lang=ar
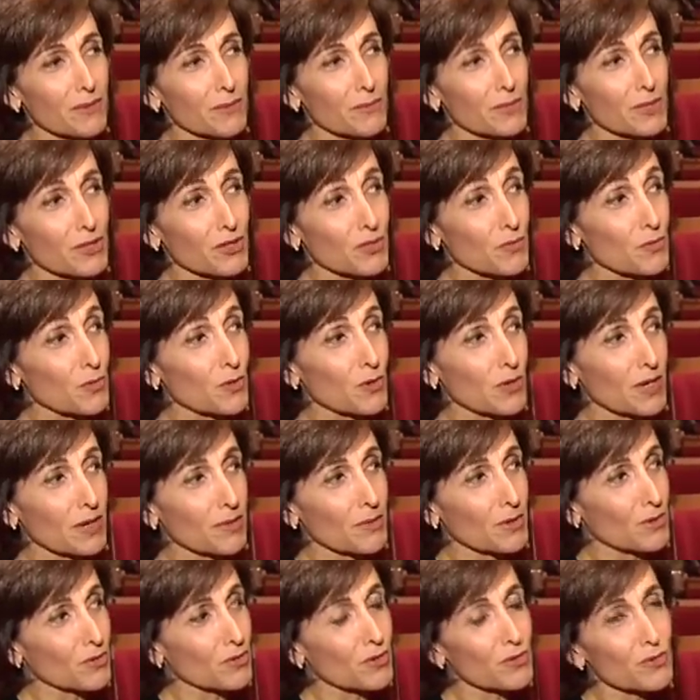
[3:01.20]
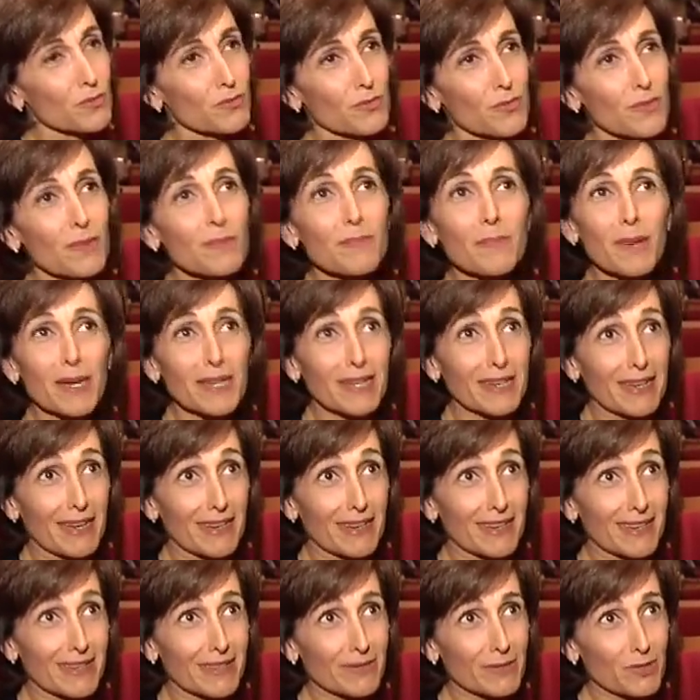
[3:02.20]
والجمهور الموجود مبين
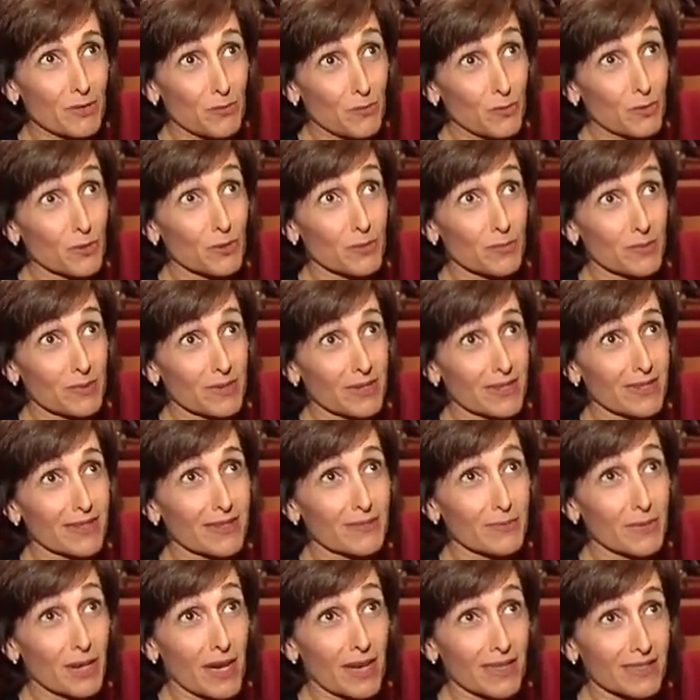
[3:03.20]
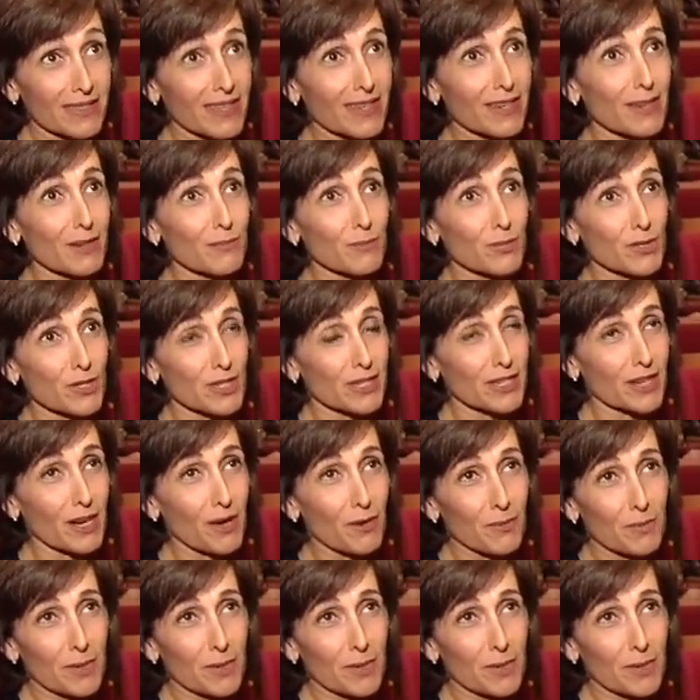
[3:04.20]
عليه جمهور بقدر الموسيقى